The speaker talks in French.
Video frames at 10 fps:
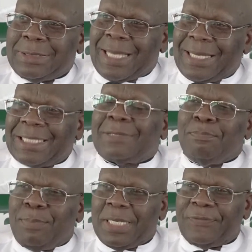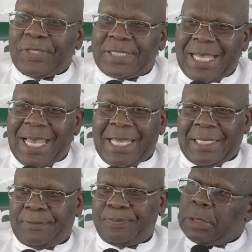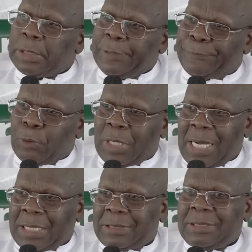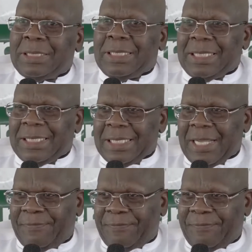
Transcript: d'en être bénéficiaire. Il faut rendre les